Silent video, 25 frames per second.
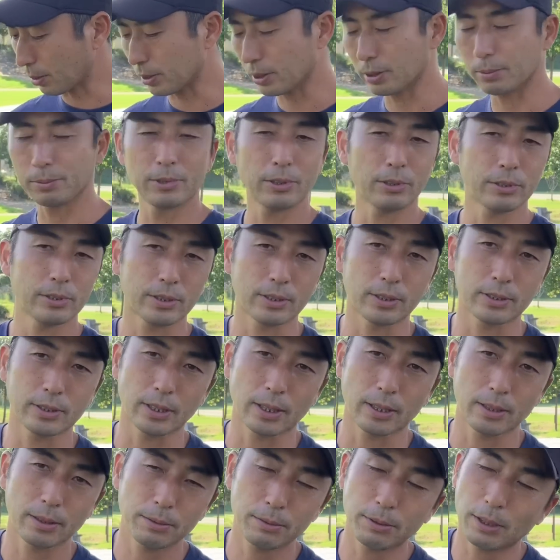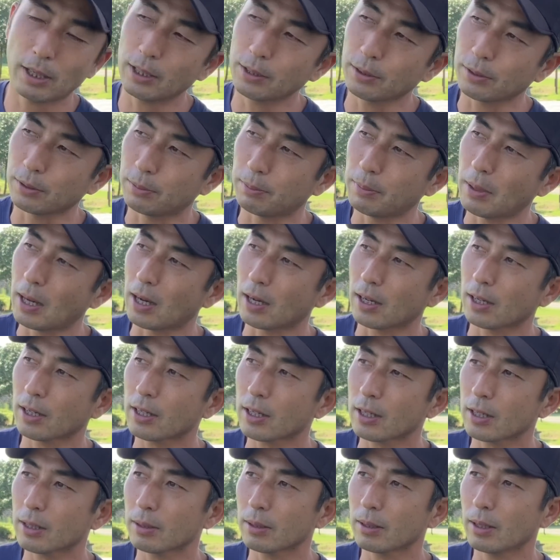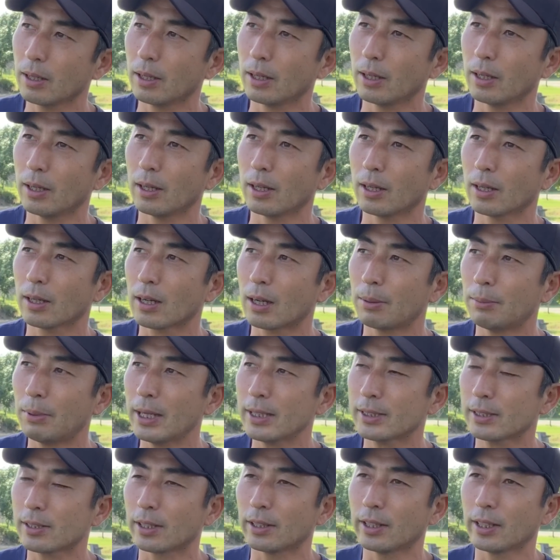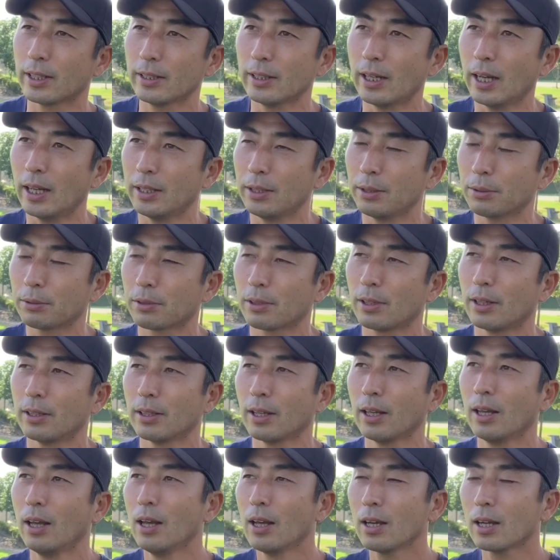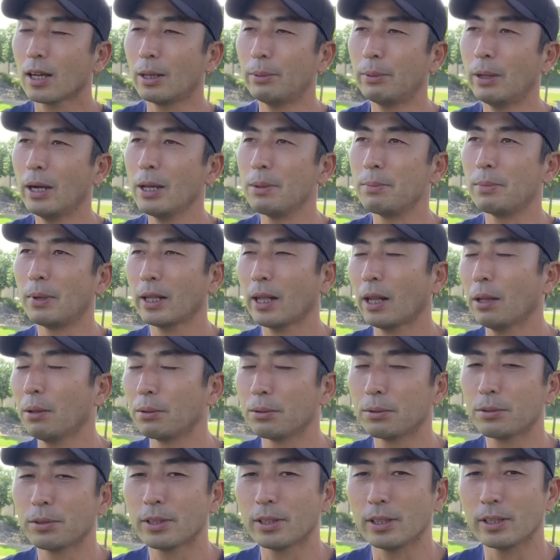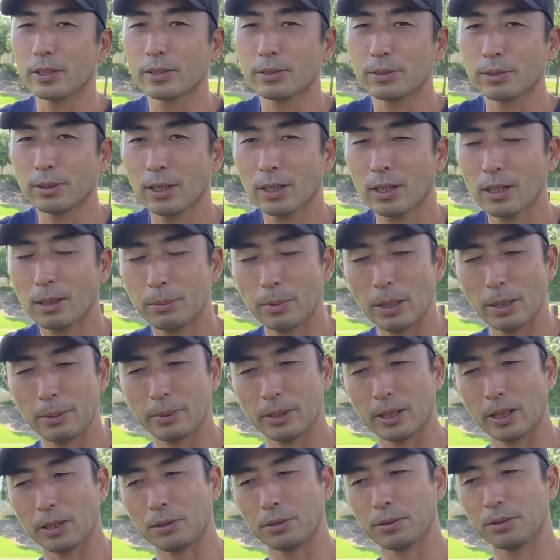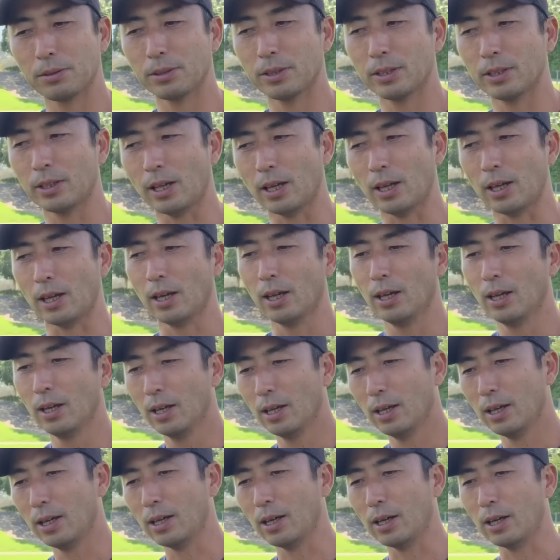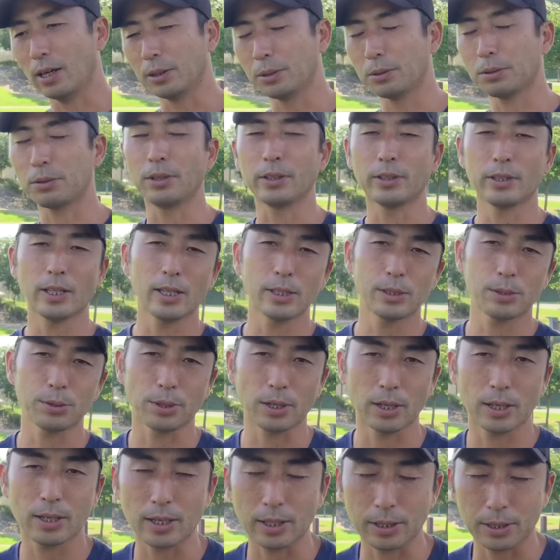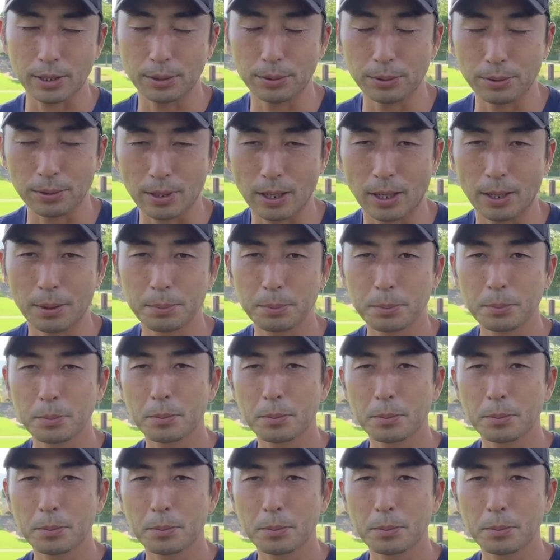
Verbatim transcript: の素振りをしてください。フォアハンドの構えすらできないということなんで、構えまでの動きですよね。構えまでの動きで、どこにテンションがかかっているのか、